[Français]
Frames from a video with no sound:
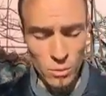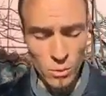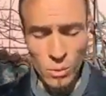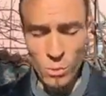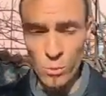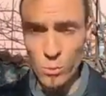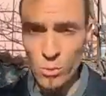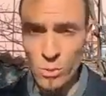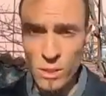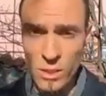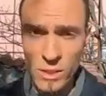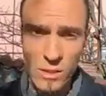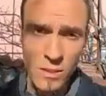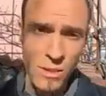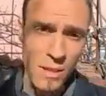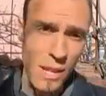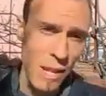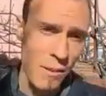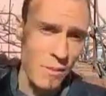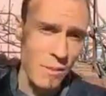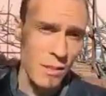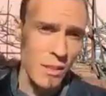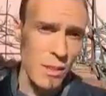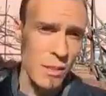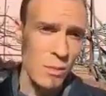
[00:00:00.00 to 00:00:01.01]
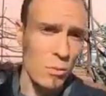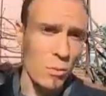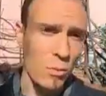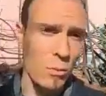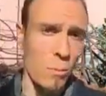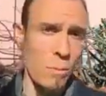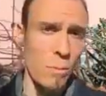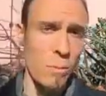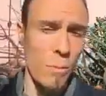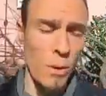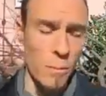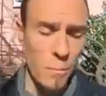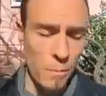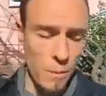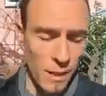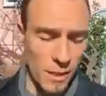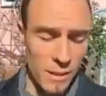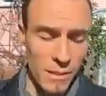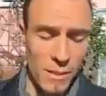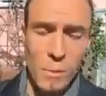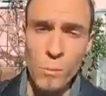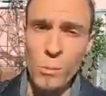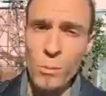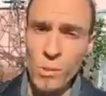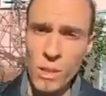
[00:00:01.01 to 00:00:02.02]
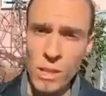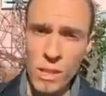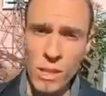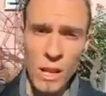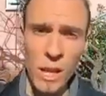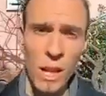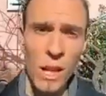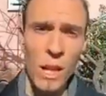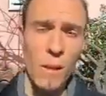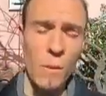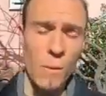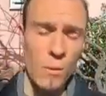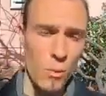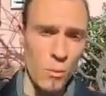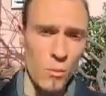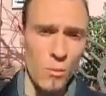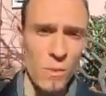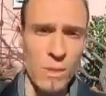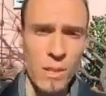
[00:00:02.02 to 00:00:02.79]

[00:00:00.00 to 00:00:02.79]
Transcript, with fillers: comme je vous dis, c'est invitation quand même par l'État monténégrin de